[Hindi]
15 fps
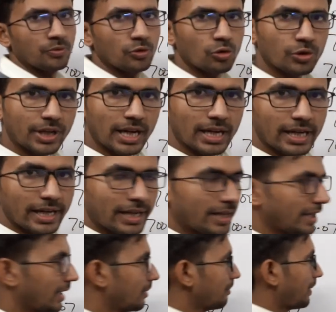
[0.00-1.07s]
तो क्या
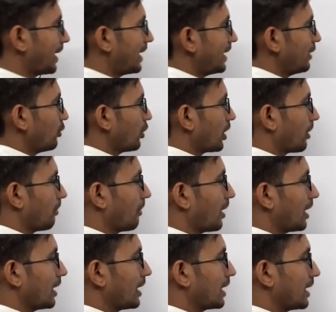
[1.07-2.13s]
करेंगे हम पहले वो नंबर
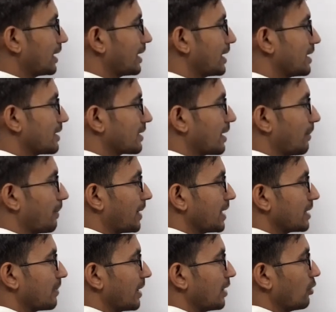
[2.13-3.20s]
लिख लेते हैं जिसका
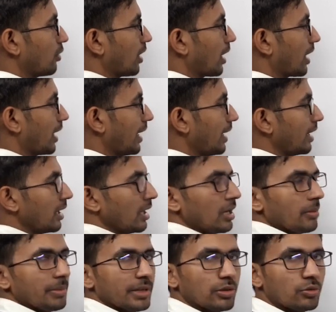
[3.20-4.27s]
प्लेस वैल्यू करना है
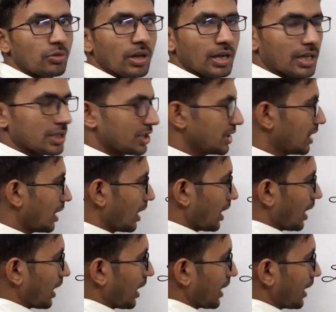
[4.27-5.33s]
फिर गुड़ा का चिन्ह
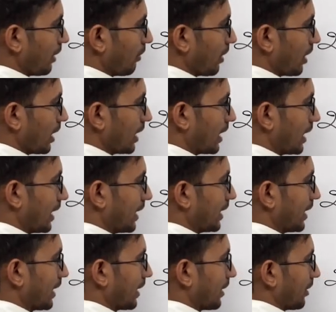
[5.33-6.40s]
लगा करके वन लिख
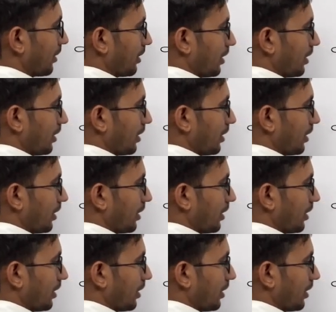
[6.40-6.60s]
लेते हैं